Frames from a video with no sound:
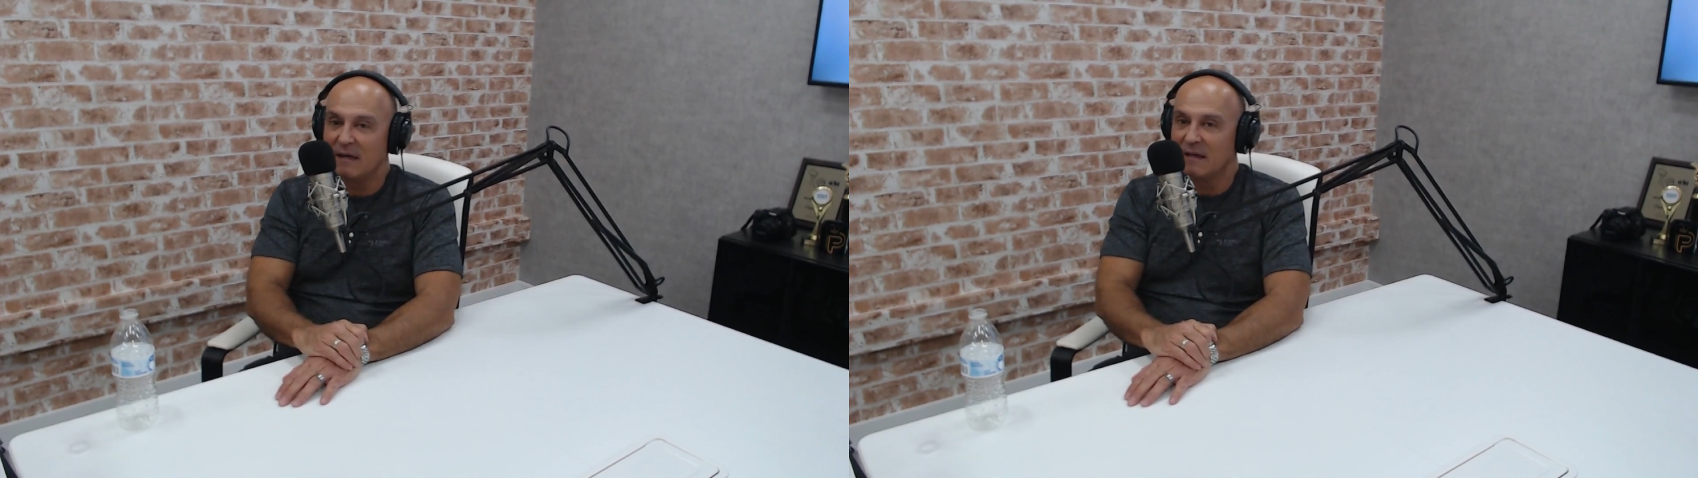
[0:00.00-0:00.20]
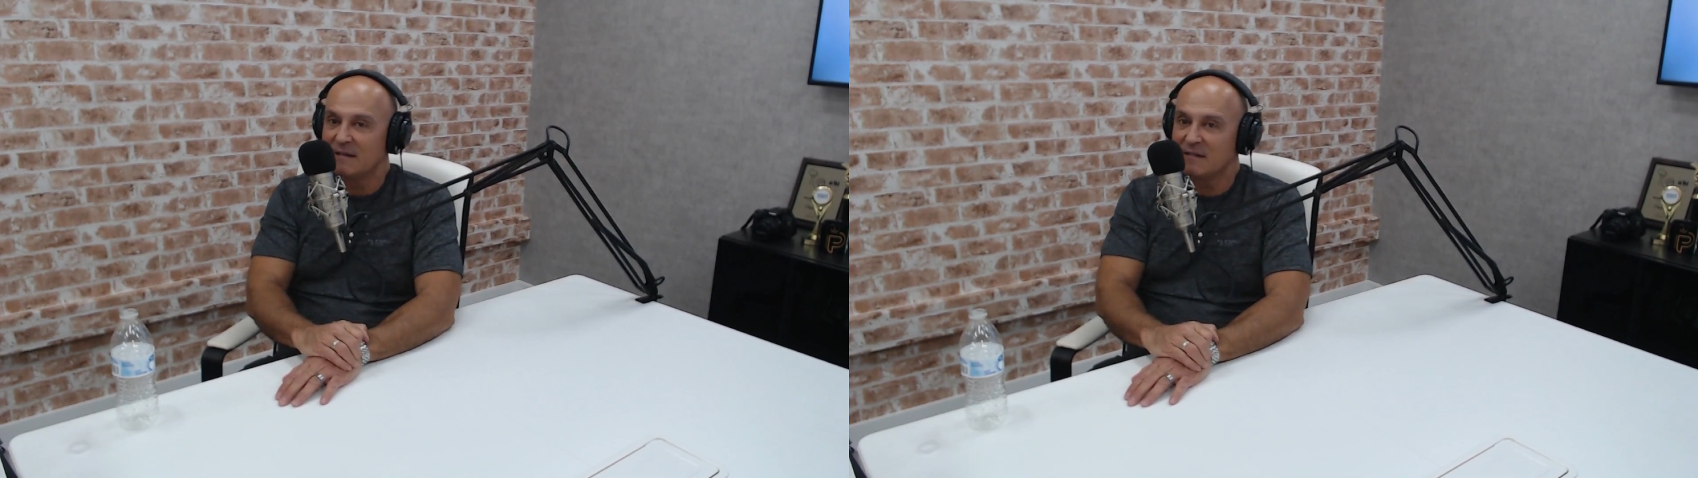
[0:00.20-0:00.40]

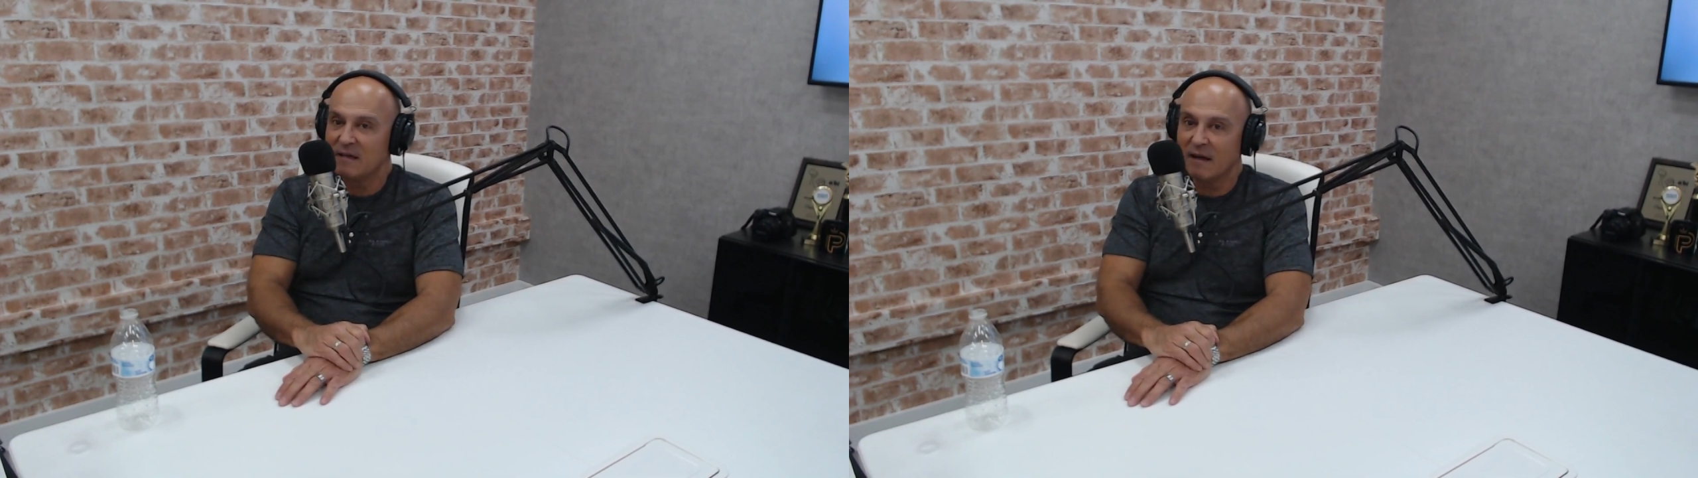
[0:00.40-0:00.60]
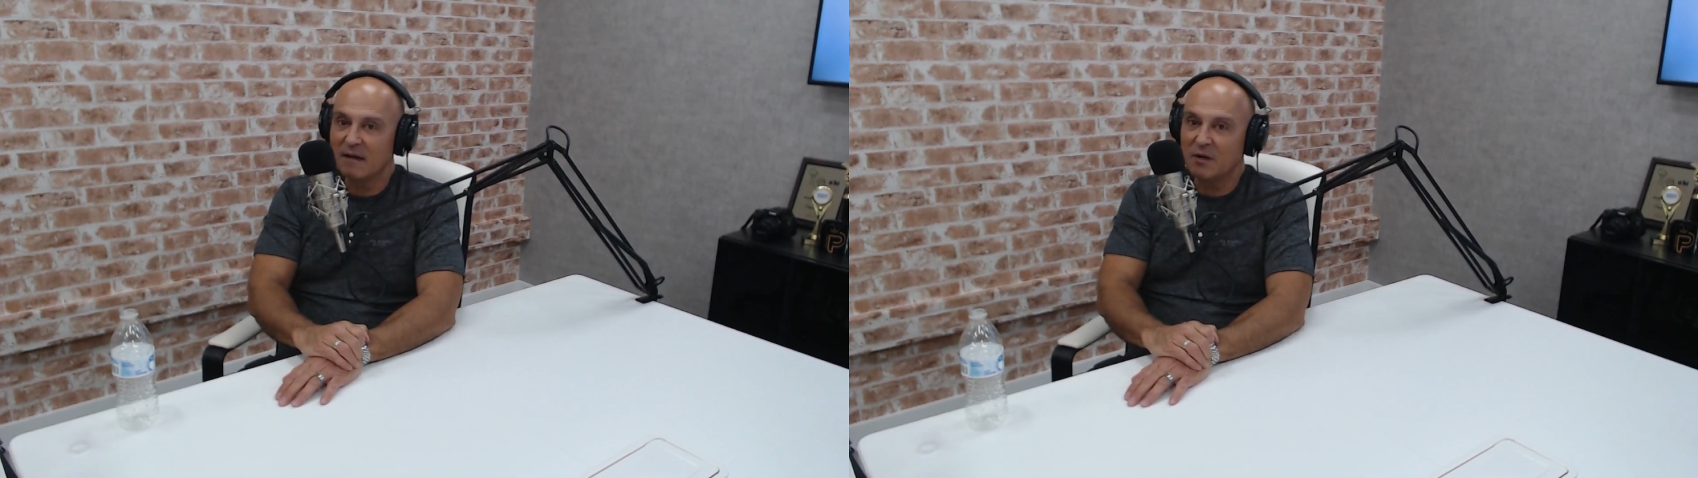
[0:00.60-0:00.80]

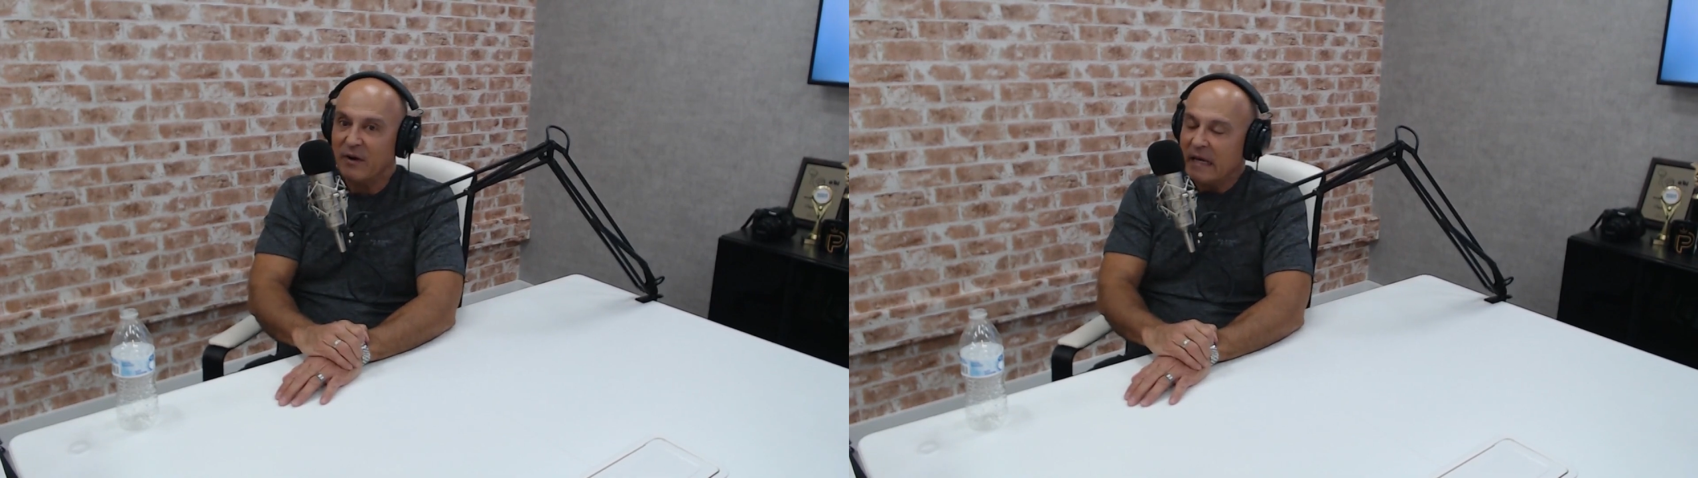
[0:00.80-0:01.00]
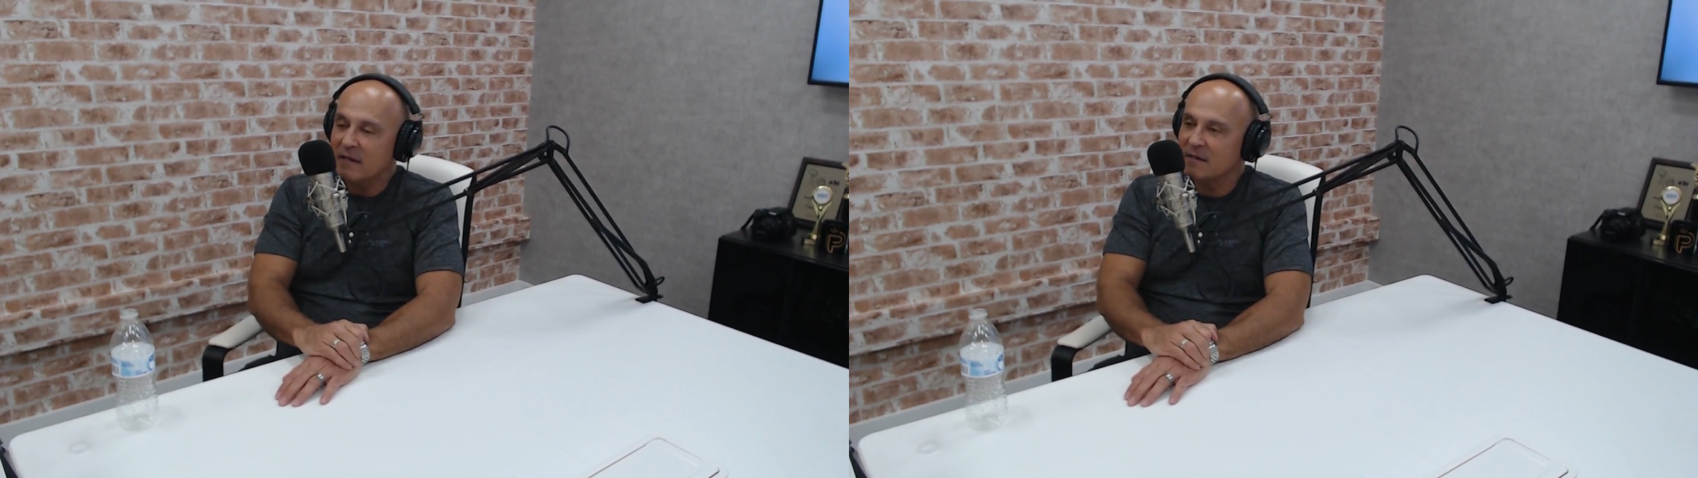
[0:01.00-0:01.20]
ser
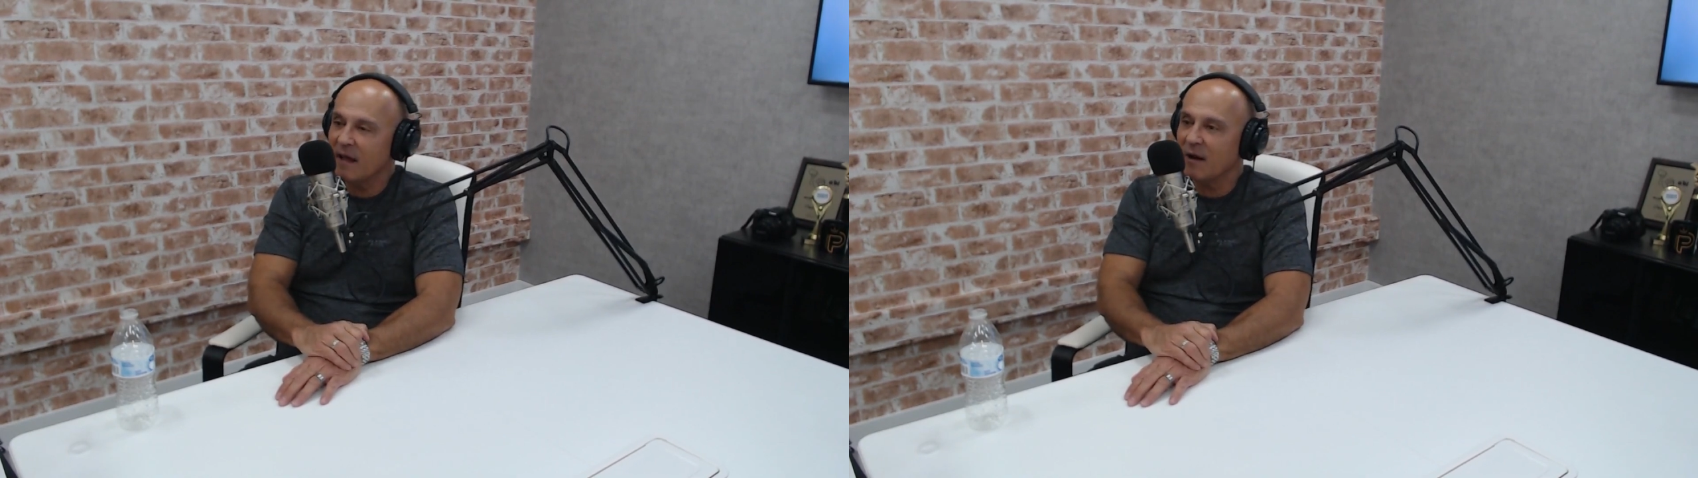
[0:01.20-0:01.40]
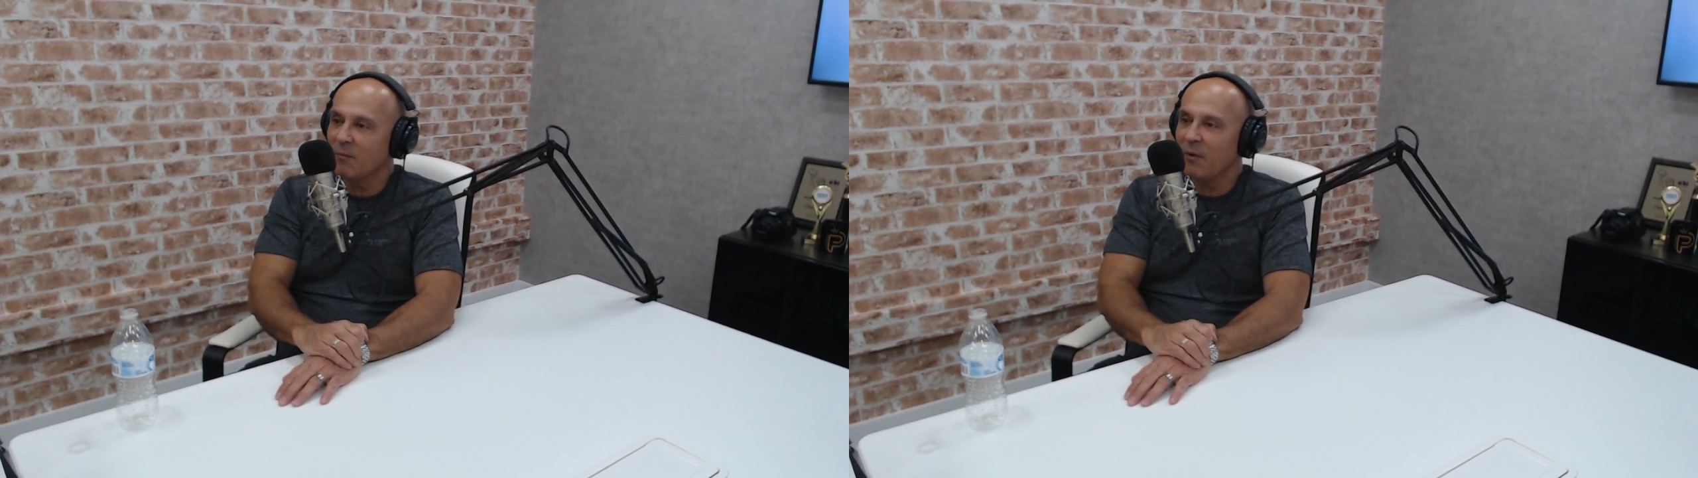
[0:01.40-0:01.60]
greed, né?
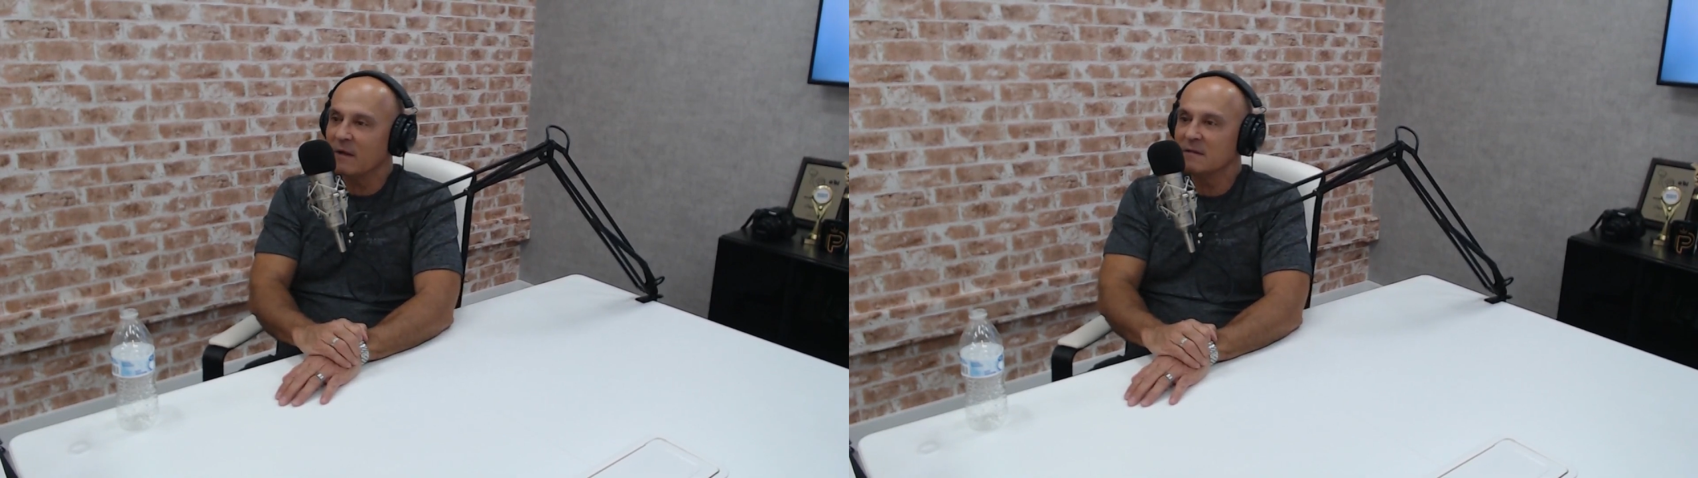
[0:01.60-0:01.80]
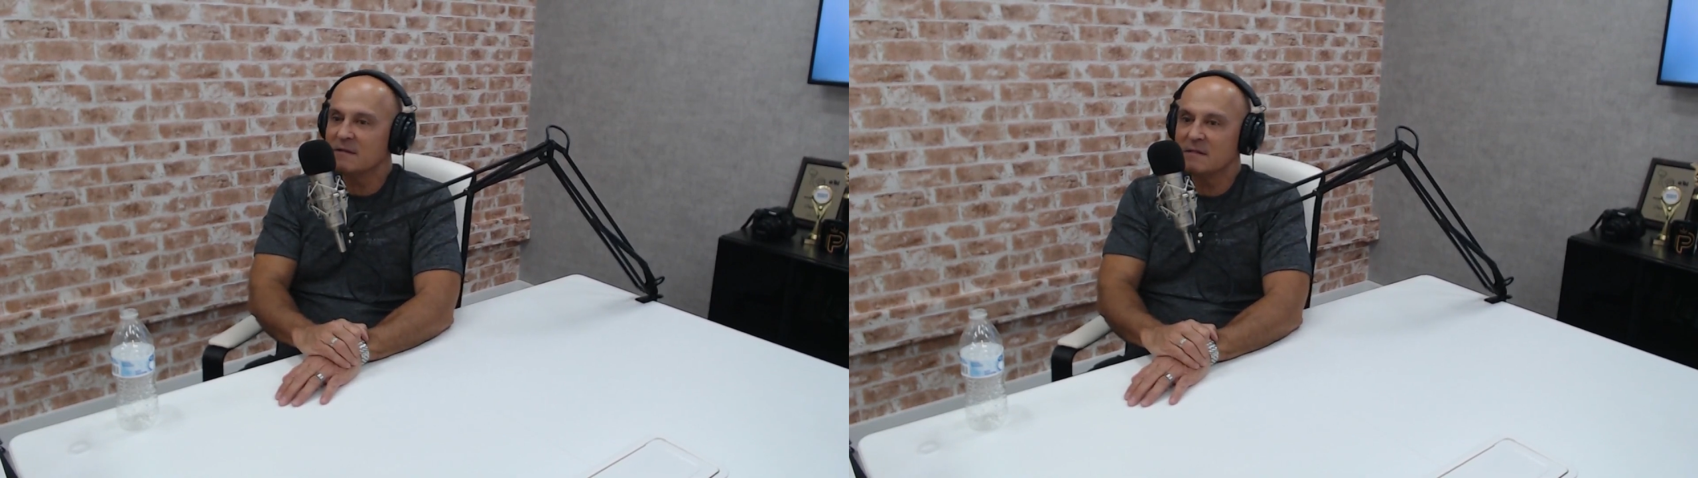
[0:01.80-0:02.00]
Não
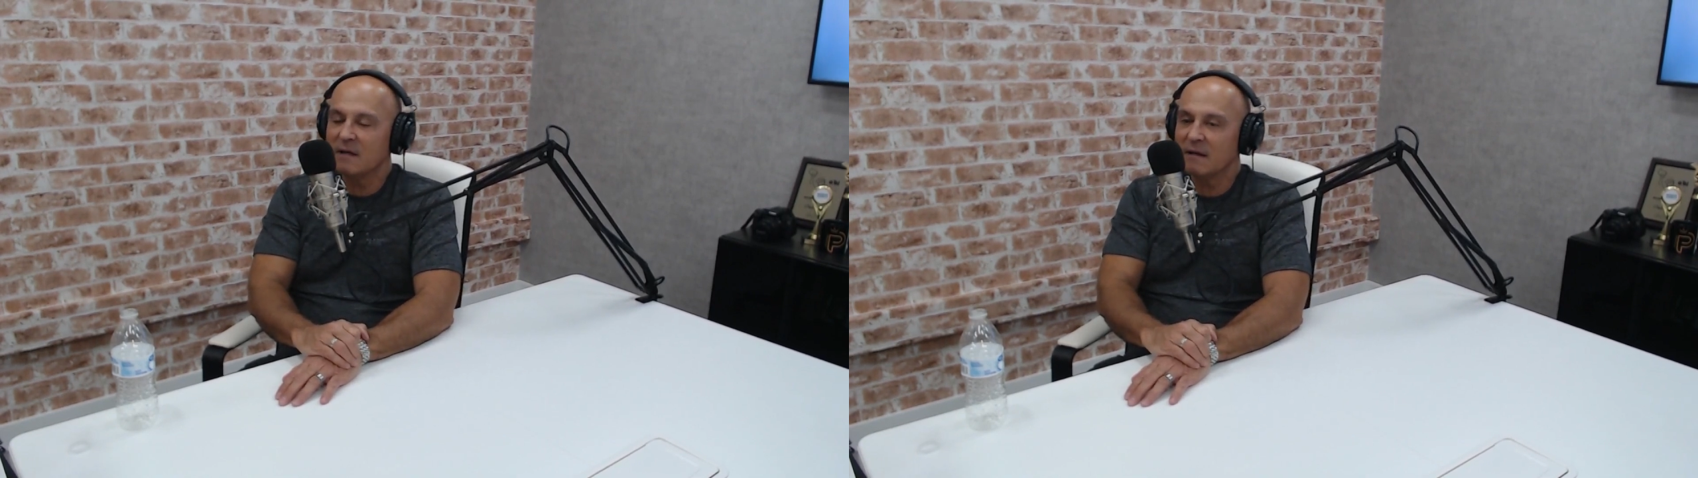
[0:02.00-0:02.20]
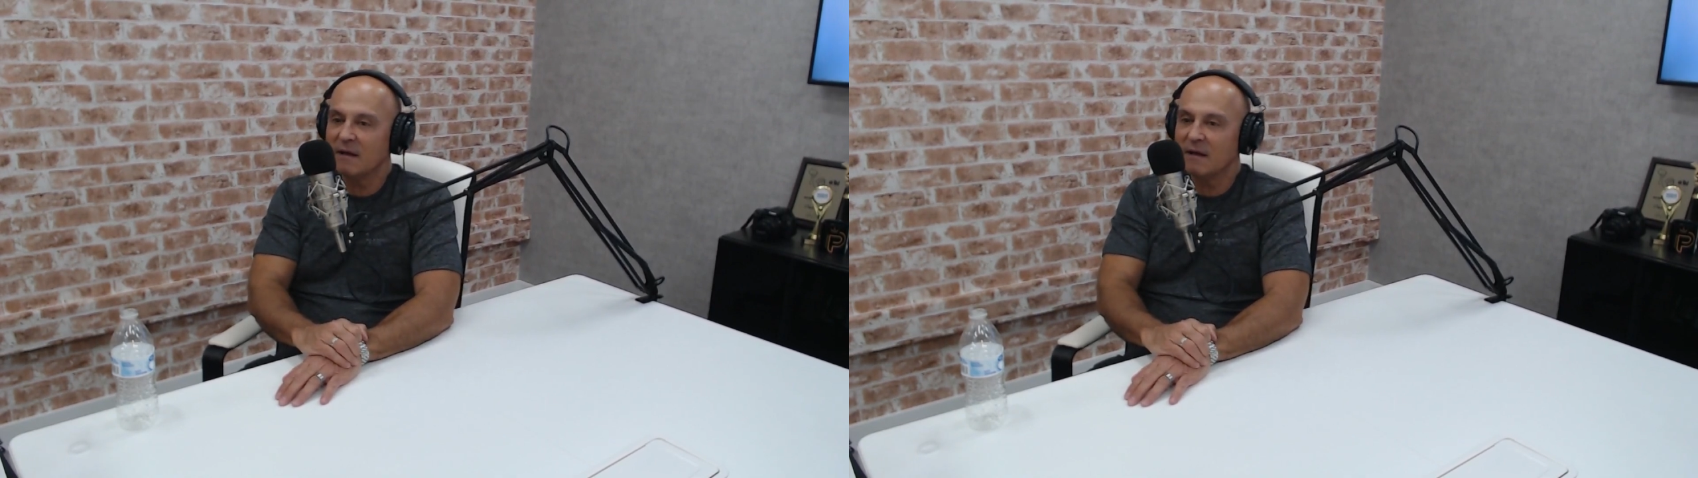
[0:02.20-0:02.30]
pode ser.